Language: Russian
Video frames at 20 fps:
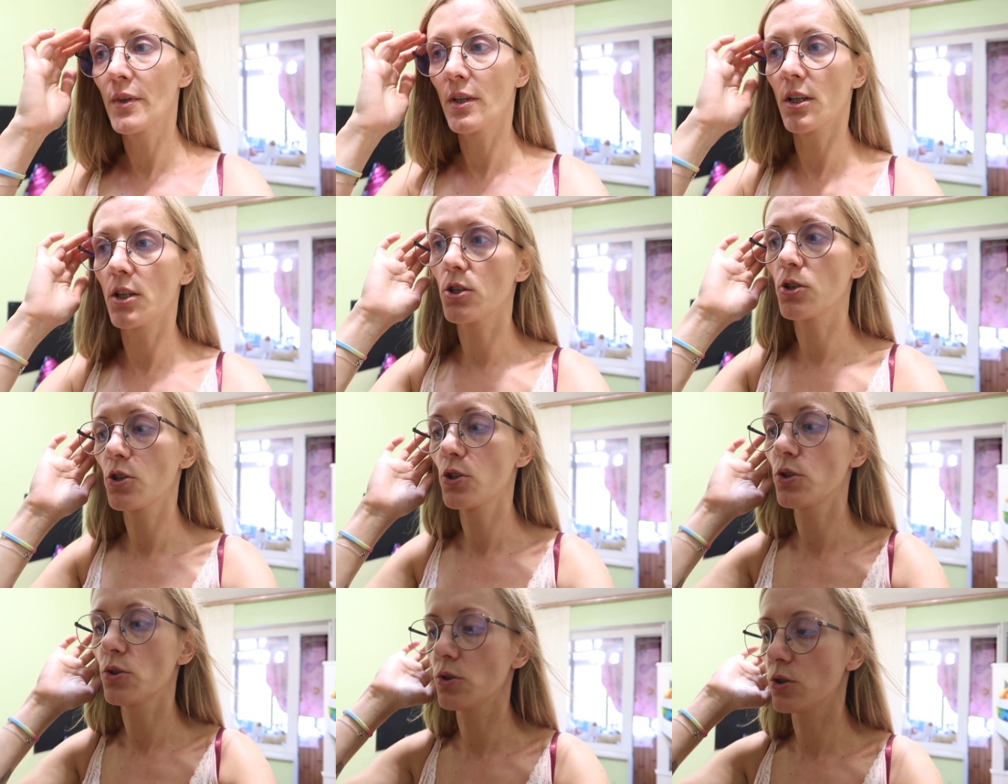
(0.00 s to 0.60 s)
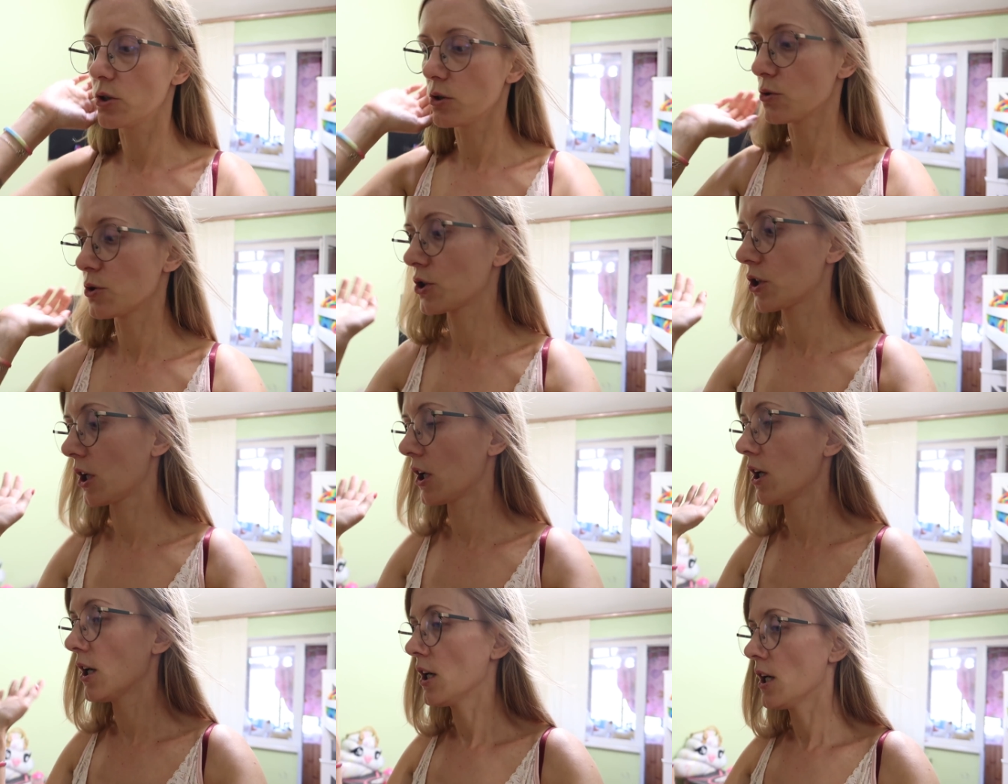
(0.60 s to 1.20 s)
Хорошо, что
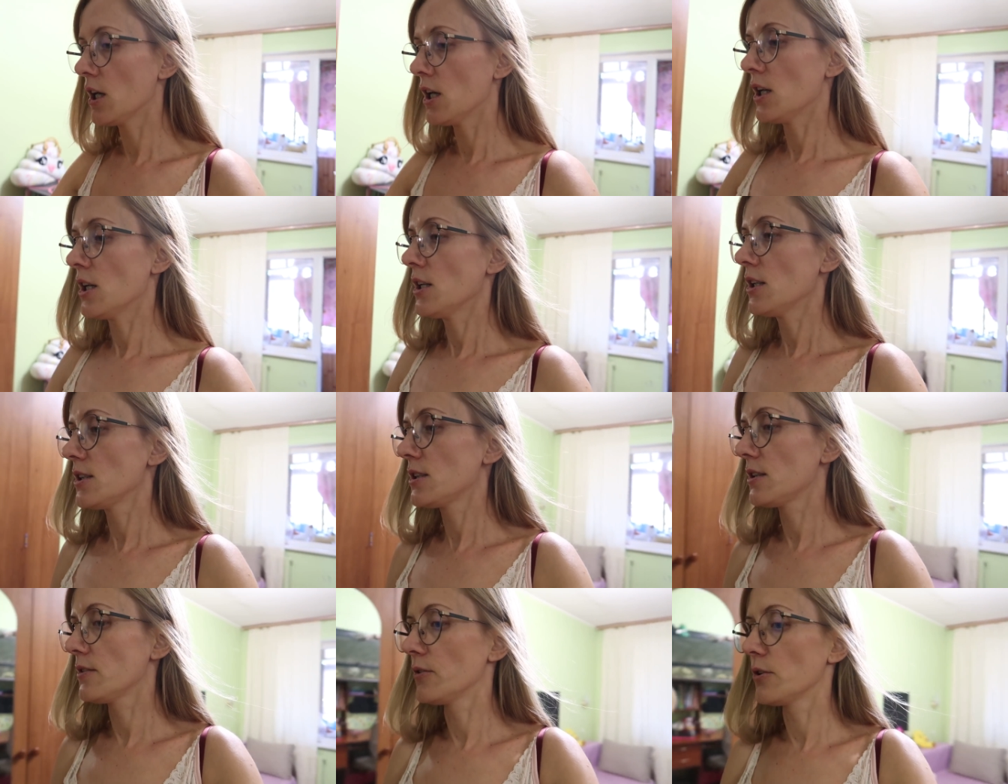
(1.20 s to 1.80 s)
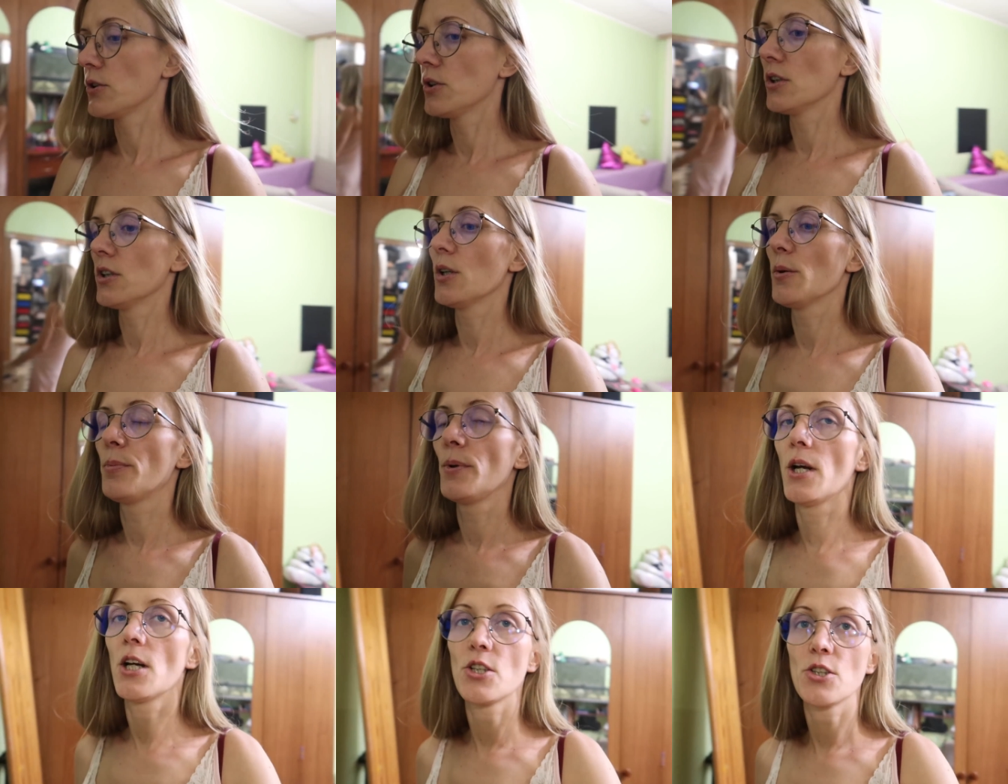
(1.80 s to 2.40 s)
Кирюшка сегодня
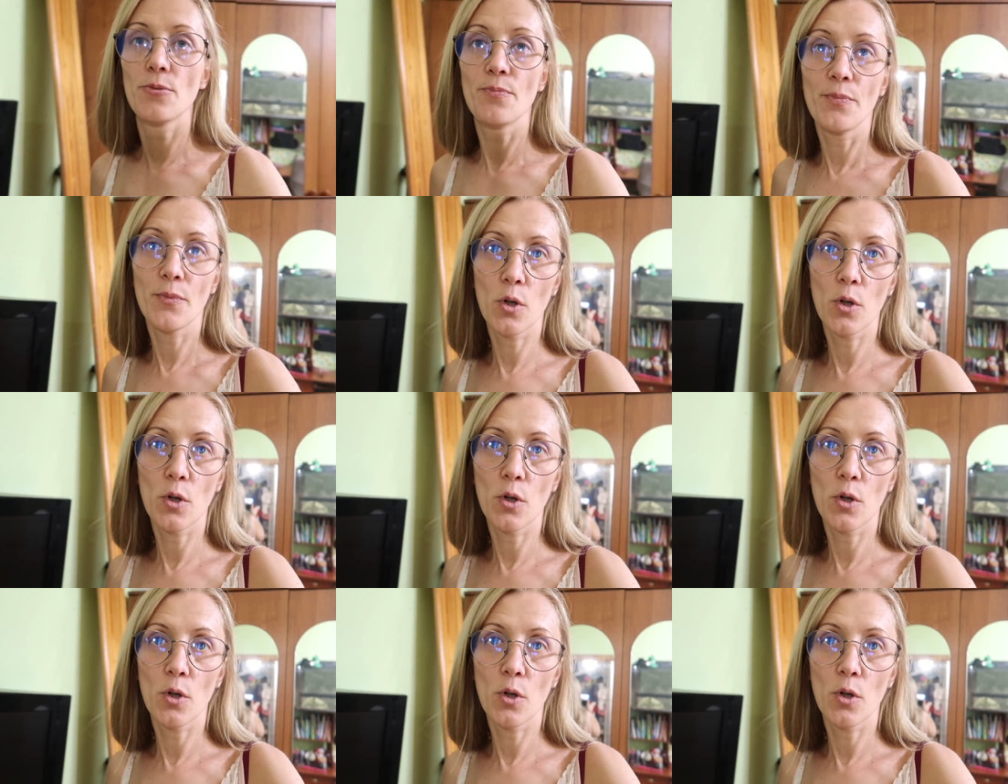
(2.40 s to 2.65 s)
на пляже.